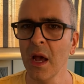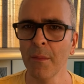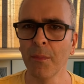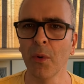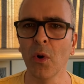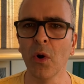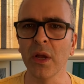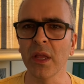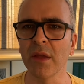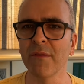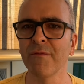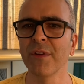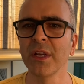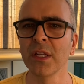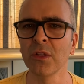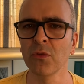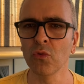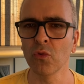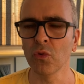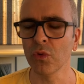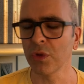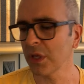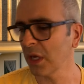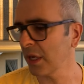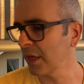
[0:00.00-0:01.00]
poi
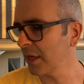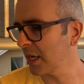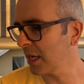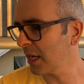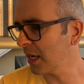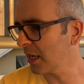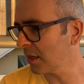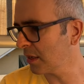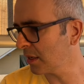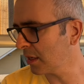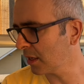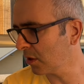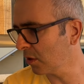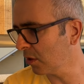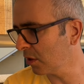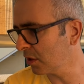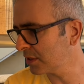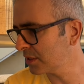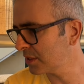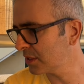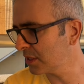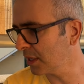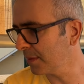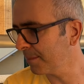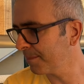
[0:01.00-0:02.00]
venduta nei
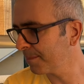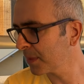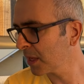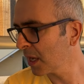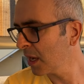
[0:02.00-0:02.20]
negozi.